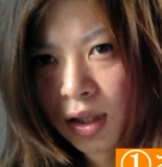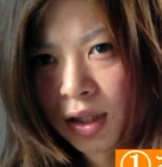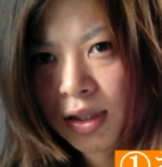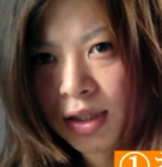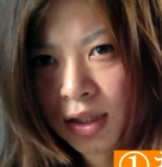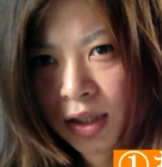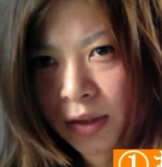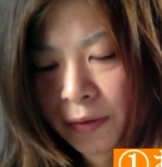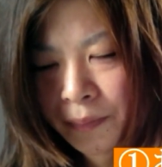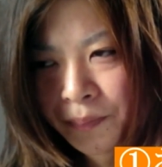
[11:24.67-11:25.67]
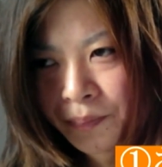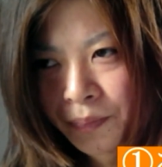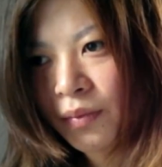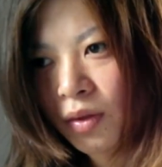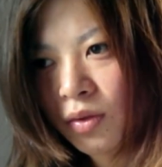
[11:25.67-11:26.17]
あられちゃんなんだよ。
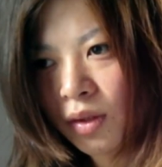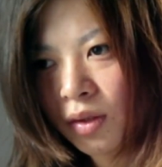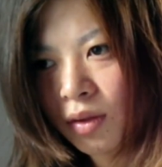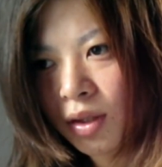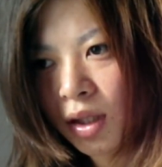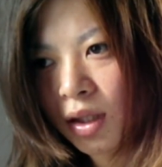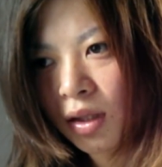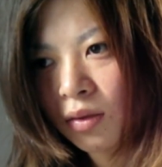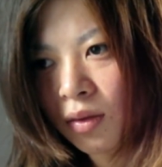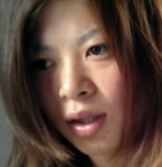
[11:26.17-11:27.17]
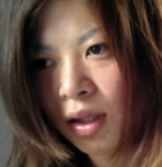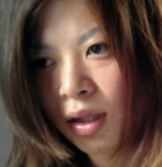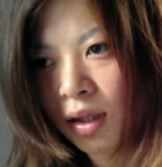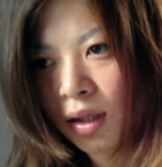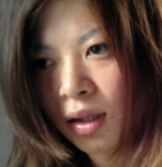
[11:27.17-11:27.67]
その後に出てるの
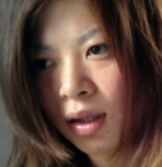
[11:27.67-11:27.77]
が、